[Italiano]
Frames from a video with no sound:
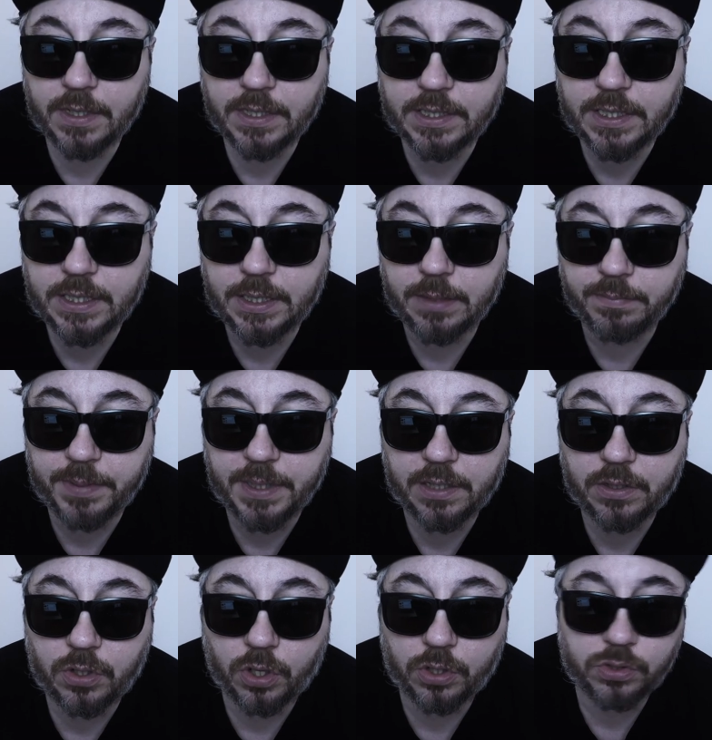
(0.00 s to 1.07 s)
di
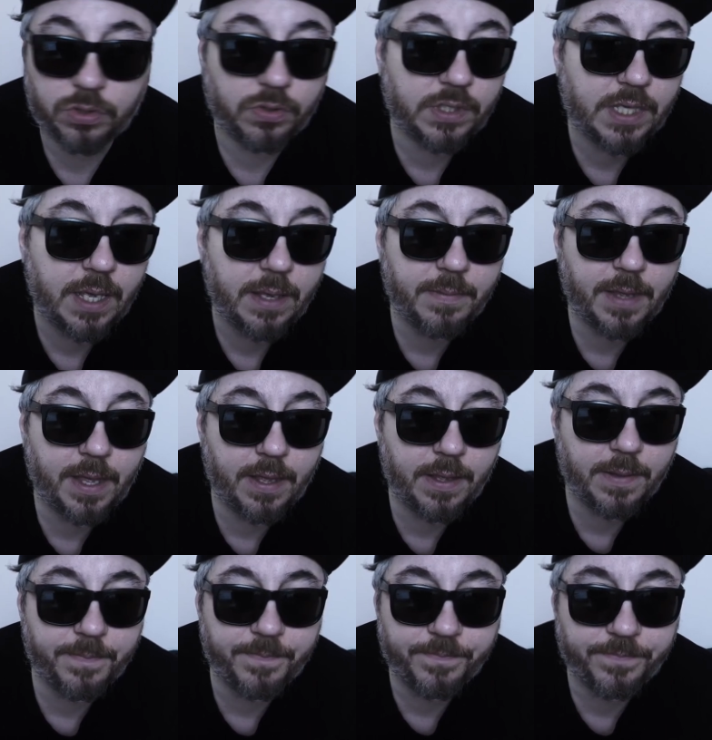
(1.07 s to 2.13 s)
Bill Conno, che,
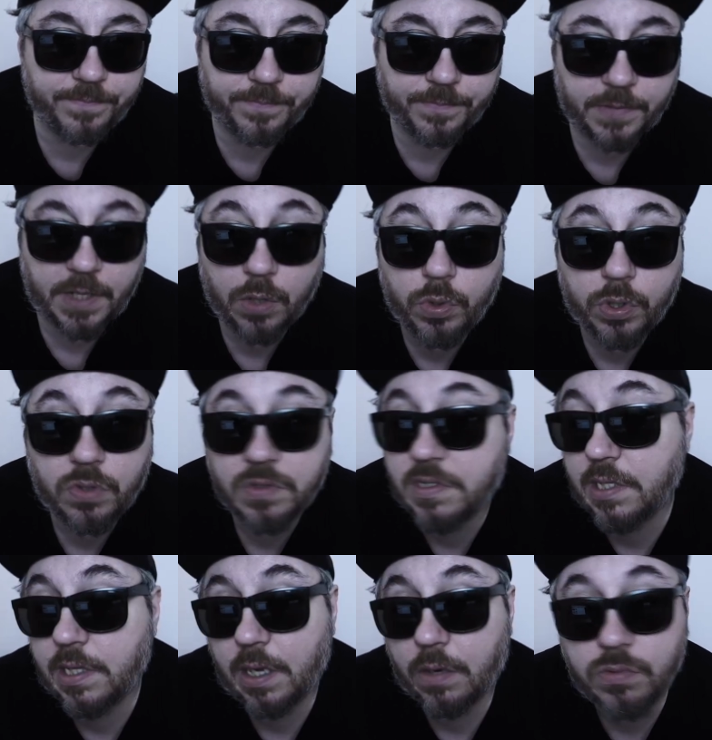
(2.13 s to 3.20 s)
ehm, che lui
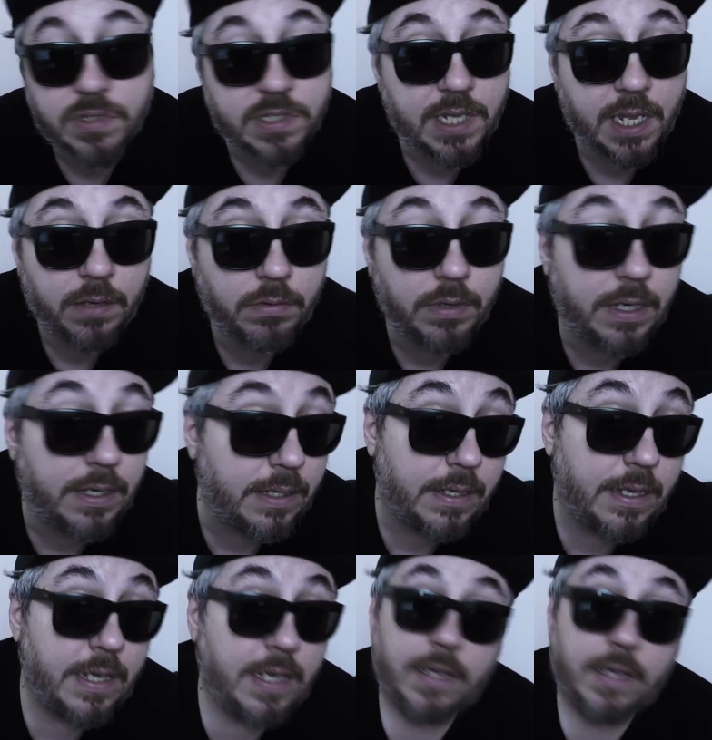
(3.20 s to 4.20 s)
considera un sequel,